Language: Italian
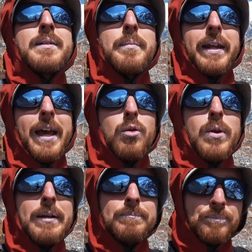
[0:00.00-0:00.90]
perché è
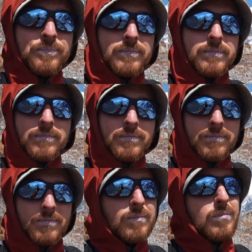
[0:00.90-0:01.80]
l'una.
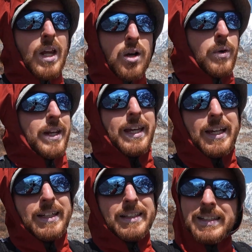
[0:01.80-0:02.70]
Quindi
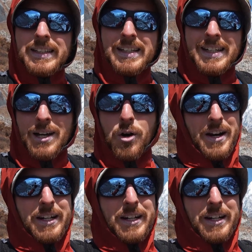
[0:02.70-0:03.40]
ora